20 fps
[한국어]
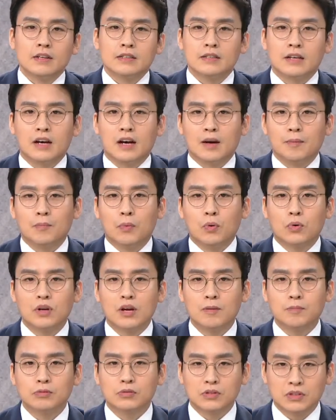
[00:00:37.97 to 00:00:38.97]
자,
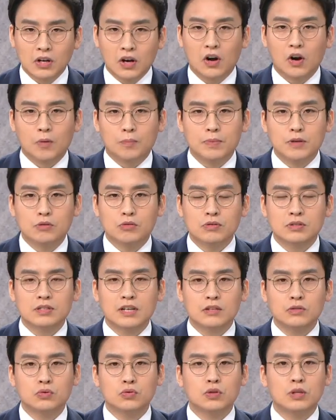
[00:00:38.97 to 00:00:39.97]
모레부터
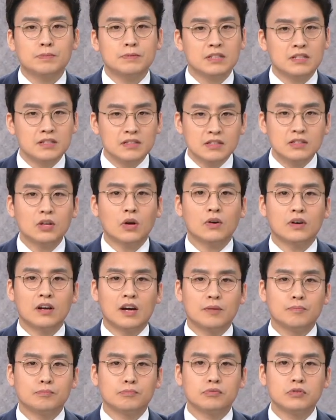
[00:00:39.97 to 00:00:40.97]
미국산 수입
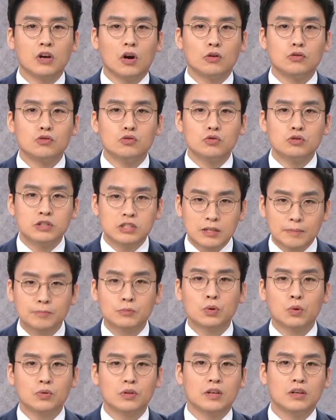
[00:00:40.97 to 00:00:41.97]
신선란 무려
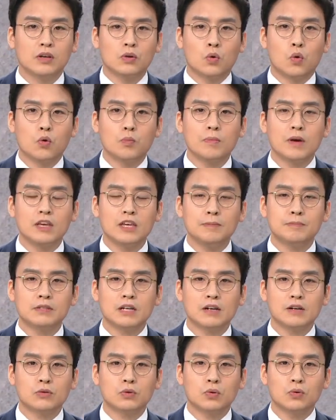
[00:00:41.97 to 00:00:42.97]
60톤이 공매
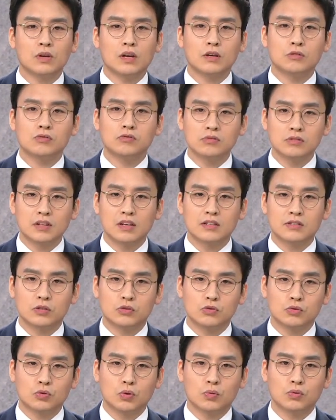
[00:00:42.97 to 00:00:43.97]
입찰을 통해 국내에서
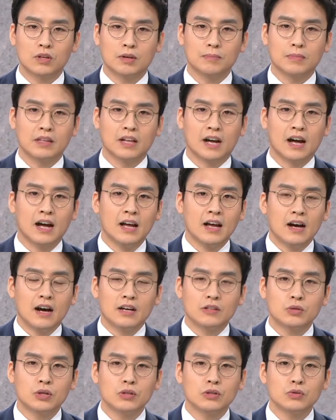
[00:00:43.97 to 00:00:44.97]
유통됩니다.
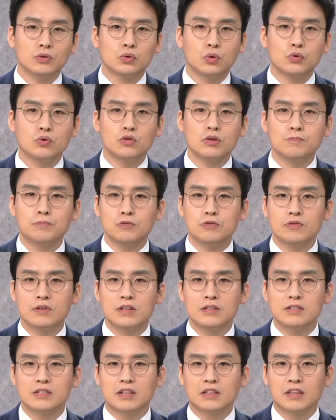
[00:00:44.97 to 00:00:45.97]
아, 최근 조류
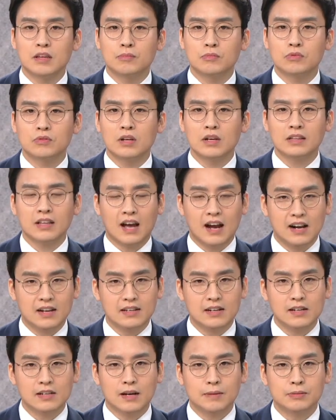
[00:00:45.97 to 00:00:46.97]
인플루엔자 때문에
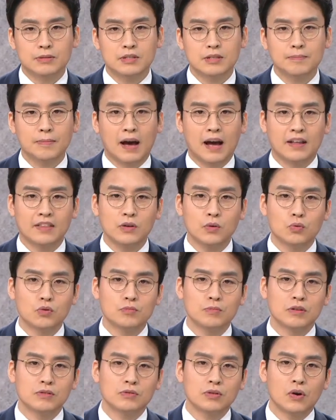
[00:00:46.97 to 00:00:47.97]
달걀값이 많이
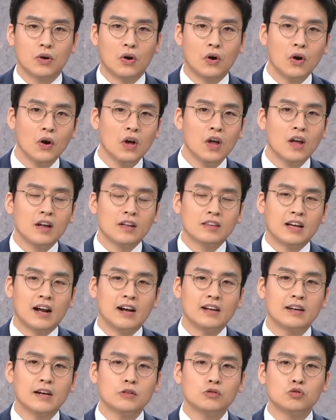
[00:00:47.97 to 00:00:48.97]
오르면서
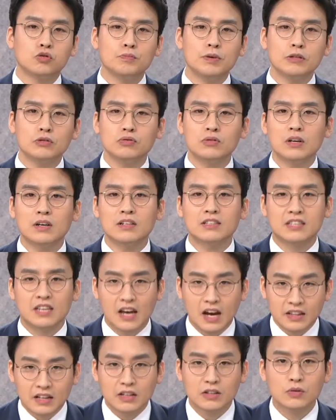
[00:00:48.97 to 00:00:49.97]
달걀 구매 수량을
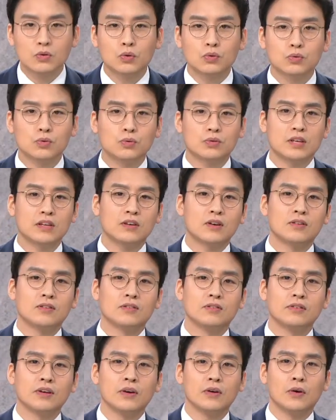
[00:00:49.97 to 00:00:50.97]
제한하는 곳도
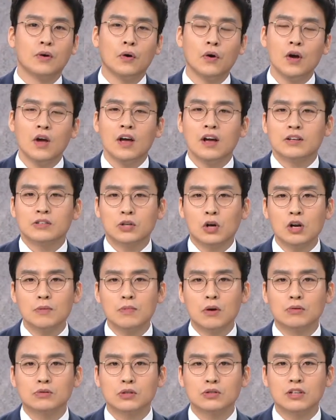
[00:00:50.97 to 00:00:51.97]
생겼는데요. 설
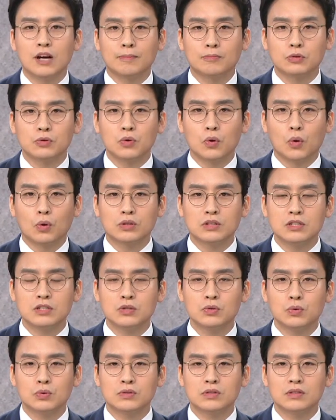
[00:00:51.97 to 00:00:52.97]
명절을 앞두고
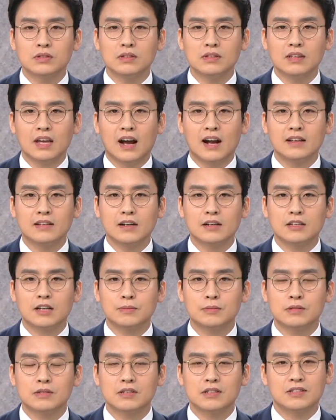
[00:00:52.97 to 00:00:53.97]
치솟은
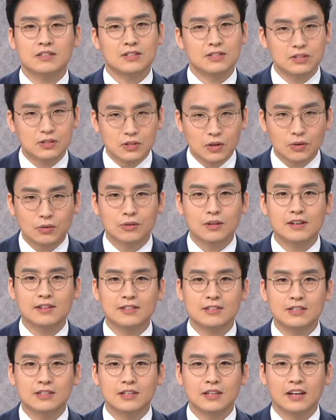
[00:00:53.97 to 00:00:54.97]
달걀값이
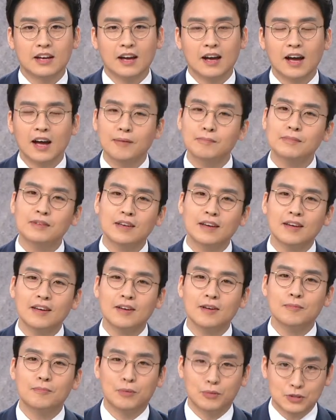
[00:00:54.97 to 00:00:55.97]
진정될지 함께
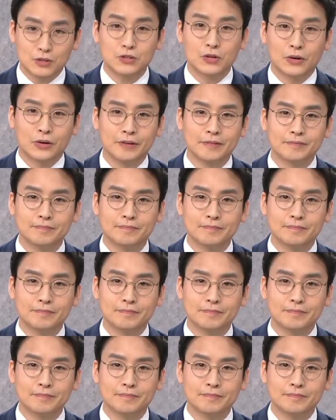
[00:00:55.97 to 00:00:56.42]
보시죠.